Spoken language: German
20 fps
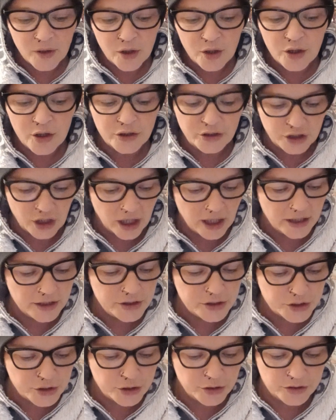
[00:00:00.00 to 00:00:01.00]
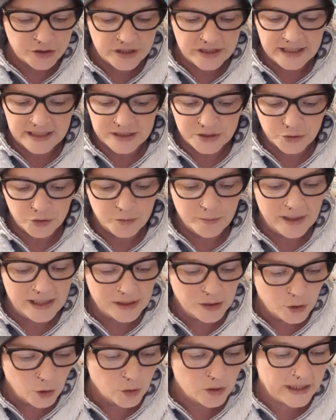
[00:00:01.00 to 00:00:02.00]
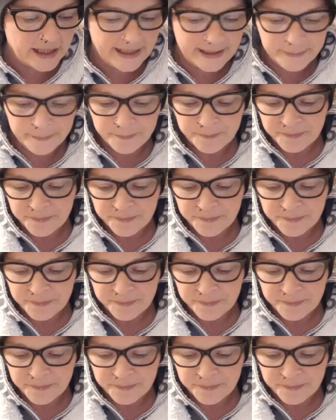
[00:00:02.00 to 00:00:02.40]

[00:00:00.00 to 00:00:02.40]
äh, ja, ich könnte ja doch mal gucken,